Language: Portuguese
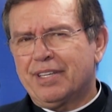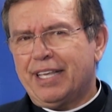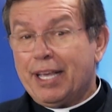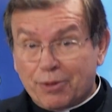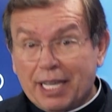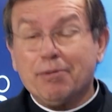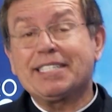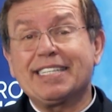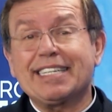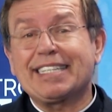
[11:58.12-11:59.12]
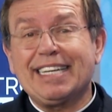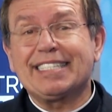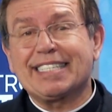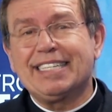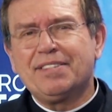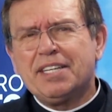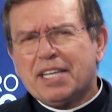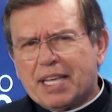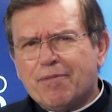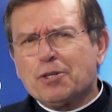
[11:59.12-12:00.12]
Eu tenho a certeza
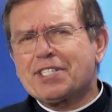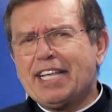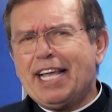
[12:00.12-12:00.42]
que você